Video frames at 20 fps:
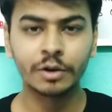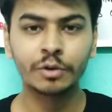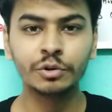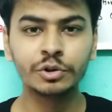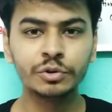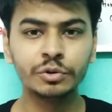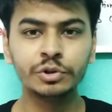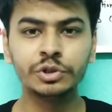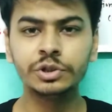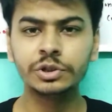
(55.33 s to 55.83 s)

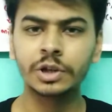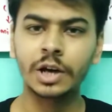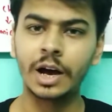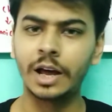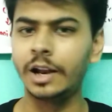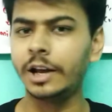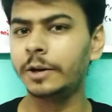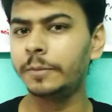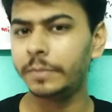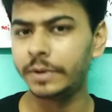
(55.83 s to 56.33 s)
कुछ कुछ
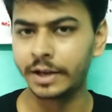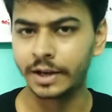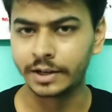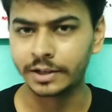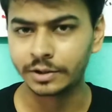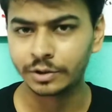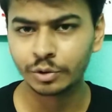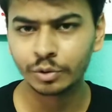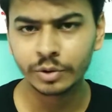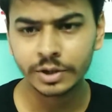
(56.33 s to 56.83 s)
अलग भी
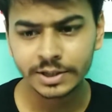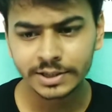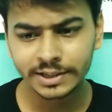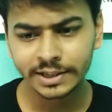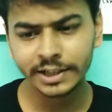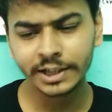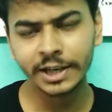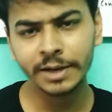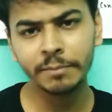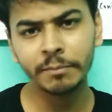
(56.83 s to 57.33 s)
है तो
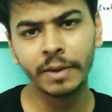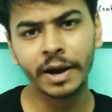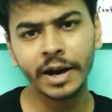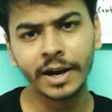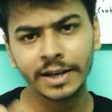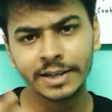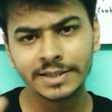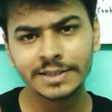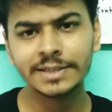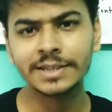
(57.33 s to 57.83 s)
इसीलिए
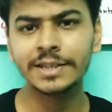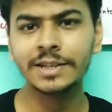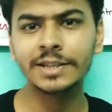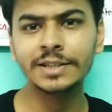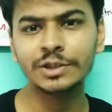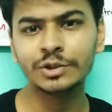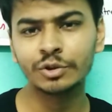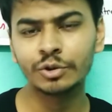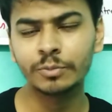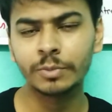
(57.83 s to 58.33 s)
मैं इस
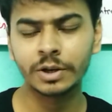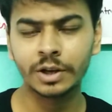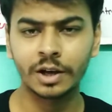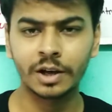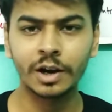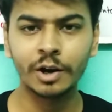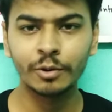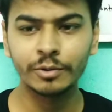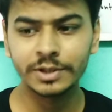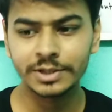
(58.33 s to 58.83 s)
सीरीज़ जो
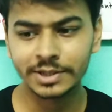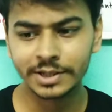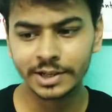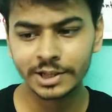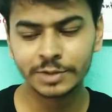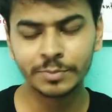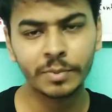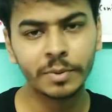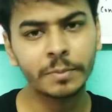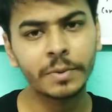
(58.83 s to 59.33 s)
बना रहा हूँ इस
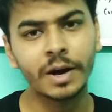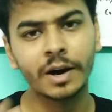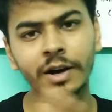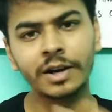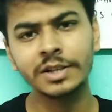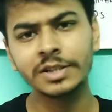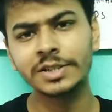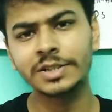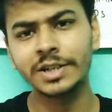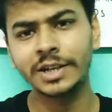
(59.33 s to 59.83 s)
सीरीज़ में मैं
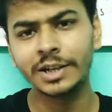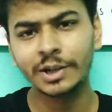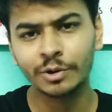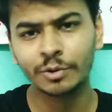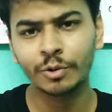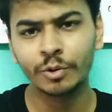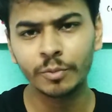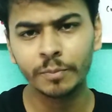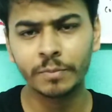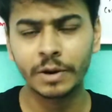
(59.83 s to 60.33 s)
हर स्टेट
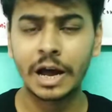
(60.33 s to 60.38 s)
को